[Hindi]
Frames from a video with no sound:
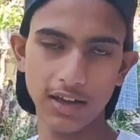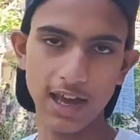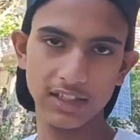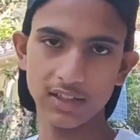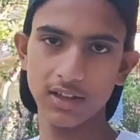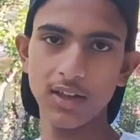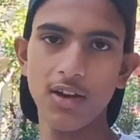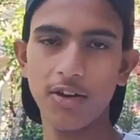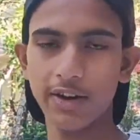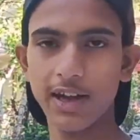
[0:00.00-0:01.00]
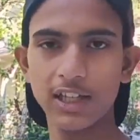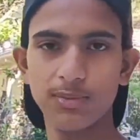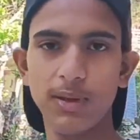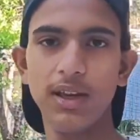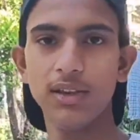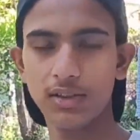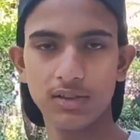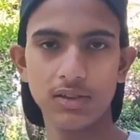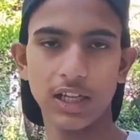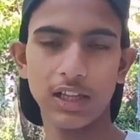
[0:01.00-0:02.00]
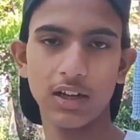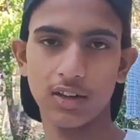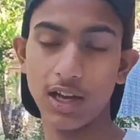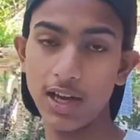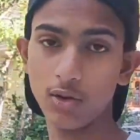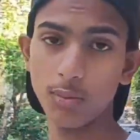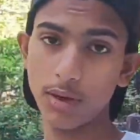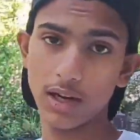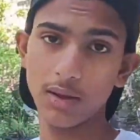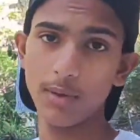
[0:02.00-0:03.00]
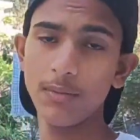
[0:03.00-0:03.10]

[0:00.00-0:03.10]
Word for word: गैस के और गैस भी ज़्यादा लगता है इनको बनाने में